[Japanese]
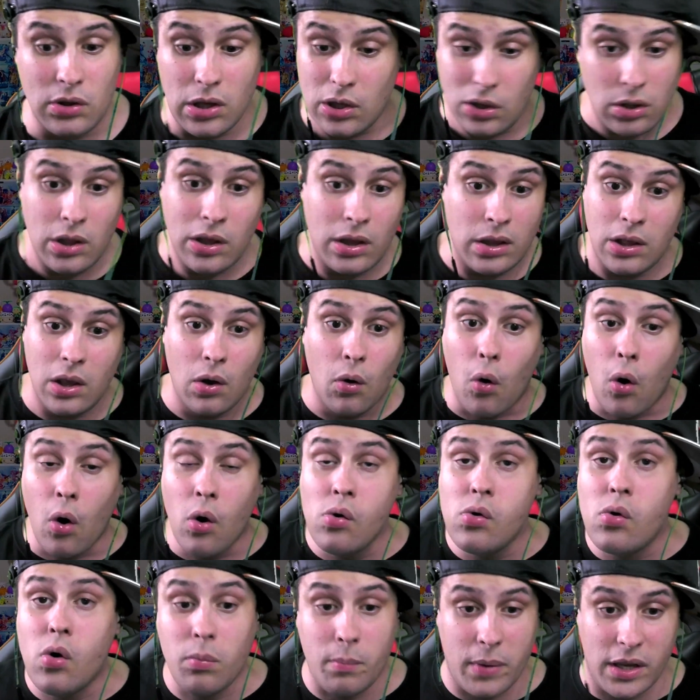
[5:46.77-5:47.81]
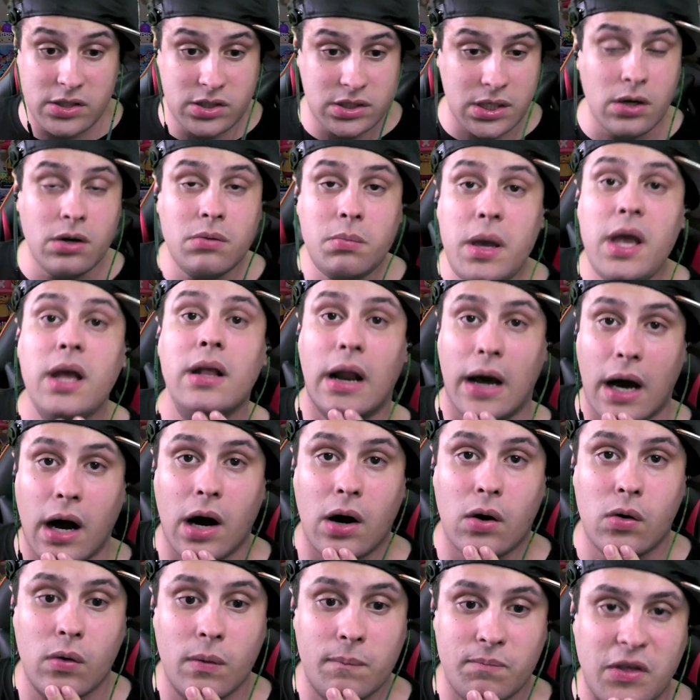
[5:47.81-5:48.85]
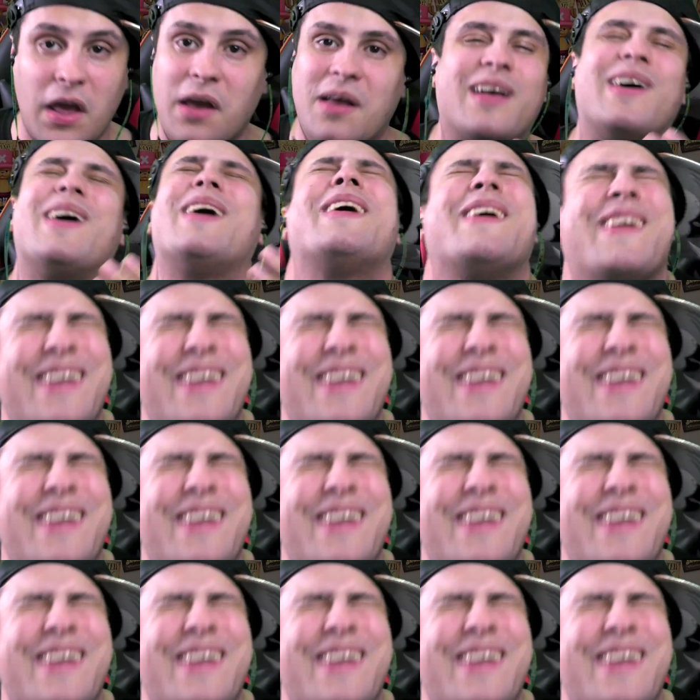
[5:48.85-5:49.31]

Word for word: に、に、日本語めっちゃうめえな。